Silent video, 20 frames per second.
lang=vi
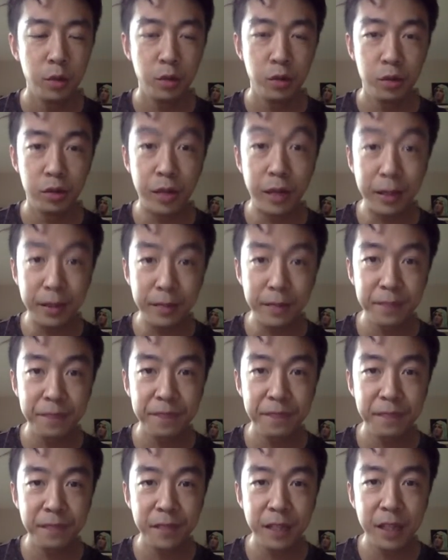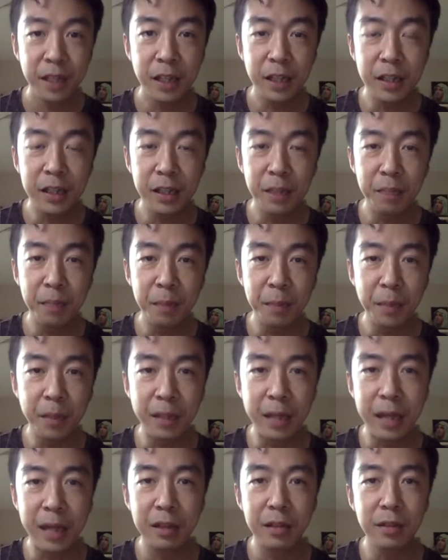sách nhân cái dịp mà mình
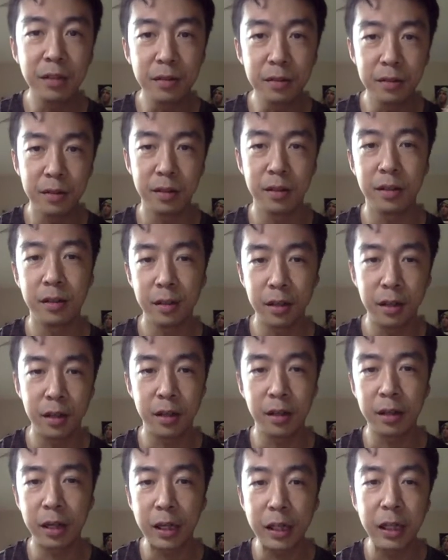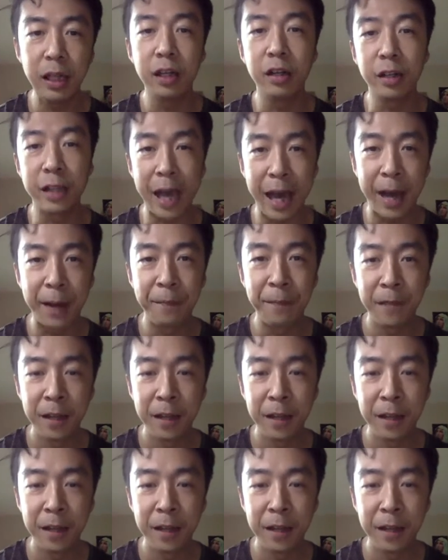đang tự uh, cách ly ở nhà.